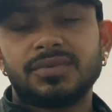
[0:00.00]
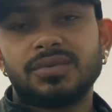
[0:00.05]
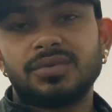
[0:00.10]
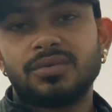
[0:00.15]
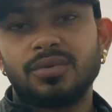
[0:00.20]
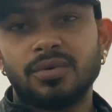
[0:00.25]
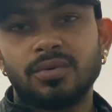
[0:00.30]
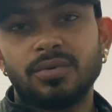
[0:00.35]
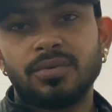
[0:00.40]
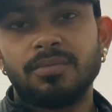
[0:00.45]

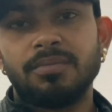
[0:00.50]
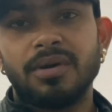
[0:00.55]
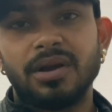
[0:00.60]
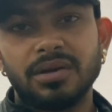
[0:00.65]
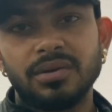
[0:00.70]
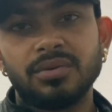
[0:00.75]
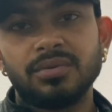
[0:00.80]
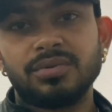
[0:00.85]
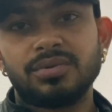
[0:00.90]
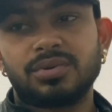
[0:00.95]
तो
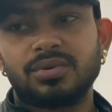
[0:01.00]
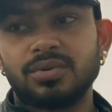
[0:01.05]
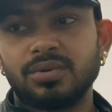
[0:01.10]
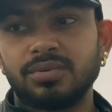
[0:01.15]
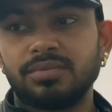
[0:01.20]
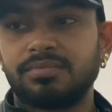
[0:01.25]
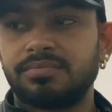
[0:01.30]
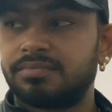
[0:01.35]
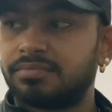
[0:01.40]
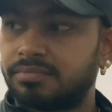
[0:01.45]
भाइयों इसको
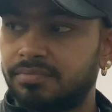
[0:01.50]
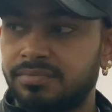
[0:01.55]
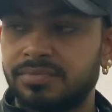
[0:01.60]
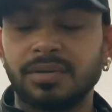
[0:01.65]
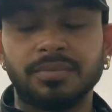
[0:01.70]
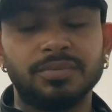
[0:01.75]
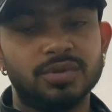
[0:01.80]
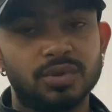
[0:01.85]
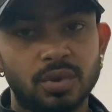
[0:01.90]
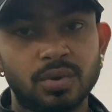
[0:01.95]

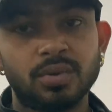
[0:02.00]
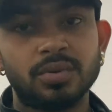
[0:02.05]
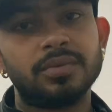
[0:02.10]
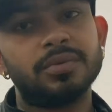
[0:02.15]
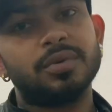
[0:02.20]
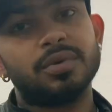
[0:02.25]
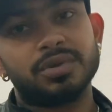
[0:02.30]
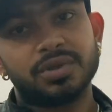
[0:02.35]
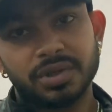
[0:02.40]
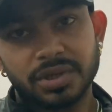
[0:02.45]
समझो
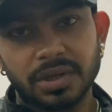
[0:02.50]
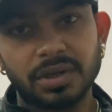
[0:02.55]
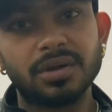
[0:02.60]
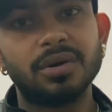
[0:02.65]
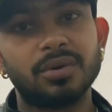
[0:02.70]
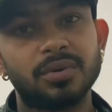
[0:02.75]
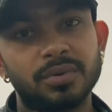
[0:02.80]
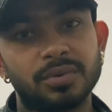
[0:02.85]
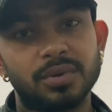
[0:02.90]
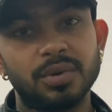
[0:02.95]
और शेयर
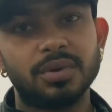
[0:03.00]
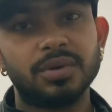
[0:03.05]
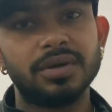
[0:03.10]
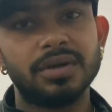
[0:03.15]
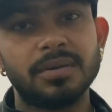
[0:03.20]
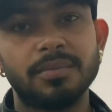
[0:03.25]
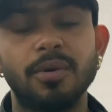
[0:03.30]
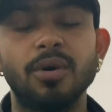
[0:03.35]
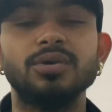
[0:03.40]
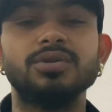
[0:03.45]
करो क्योंकि
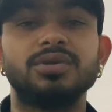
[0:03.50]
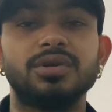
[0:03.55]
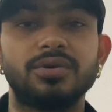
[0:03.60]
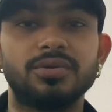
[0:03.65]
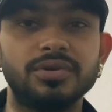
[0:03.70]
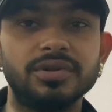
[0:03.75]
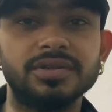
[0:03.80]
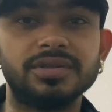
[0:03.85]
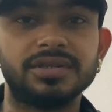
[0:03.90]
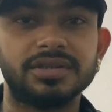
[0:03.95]
ये बहुत
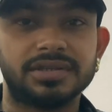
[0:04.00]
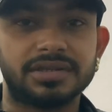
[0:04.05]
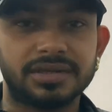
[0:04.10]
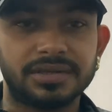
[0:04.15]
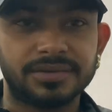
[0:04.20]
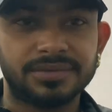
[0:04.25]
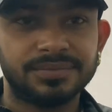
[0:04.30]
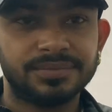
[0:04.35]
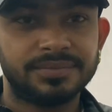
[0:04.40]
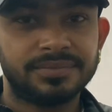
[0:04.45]
ज़रूरी चीज़ है
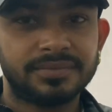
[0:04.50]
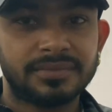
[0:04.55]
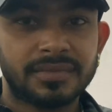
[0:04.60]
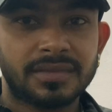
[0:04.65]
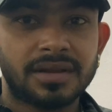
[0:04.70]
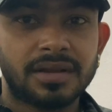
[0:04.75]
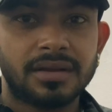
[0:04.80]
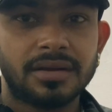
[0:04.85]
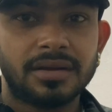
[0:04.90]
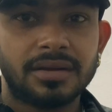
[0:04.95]

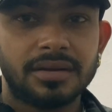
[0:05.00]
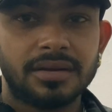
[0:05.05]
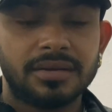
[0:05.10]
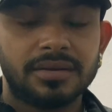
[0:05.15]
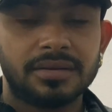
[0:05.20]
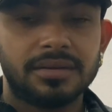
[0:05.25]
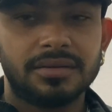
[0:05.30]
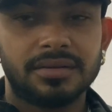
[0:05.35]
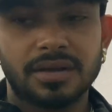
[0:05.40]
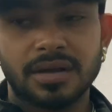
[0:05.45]

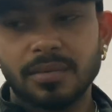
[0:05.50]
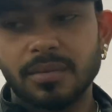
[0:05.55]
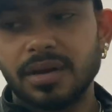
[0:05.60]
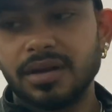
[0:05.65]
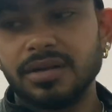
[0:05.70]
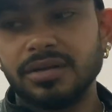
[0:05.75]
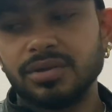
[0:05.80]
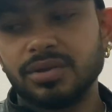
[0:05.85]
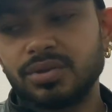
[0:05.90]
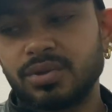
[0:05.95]
ये
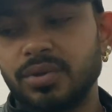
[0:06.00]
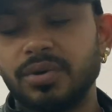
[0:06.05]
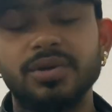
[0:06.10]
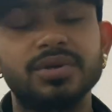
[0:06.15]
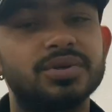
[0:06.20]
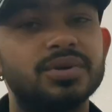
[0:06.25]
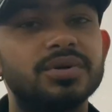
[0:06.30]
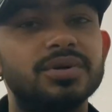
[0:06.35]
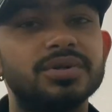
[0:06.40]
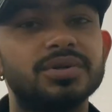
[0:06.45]
हमारी जो छोटी
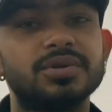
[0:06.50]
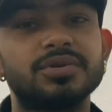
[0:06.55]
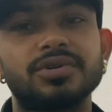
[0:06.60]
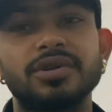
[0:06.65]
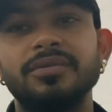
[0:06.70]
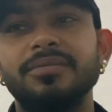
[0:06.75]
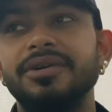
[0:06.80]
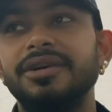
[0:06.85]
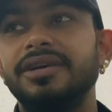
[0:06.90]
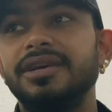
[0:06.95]
छोटी
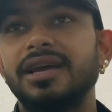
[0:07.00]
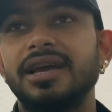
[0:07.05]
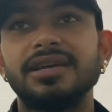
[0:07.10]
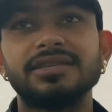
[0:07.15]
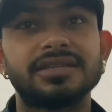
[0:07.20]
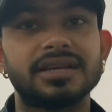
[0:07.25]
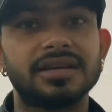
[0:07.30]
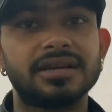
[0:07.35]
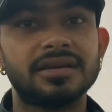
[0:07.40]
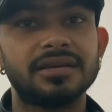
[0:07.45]
सोशल
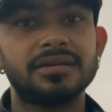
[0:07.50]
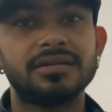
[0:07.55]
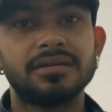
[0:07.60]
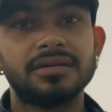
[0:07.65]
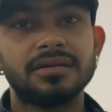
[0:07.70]
मीडियाज़ है ना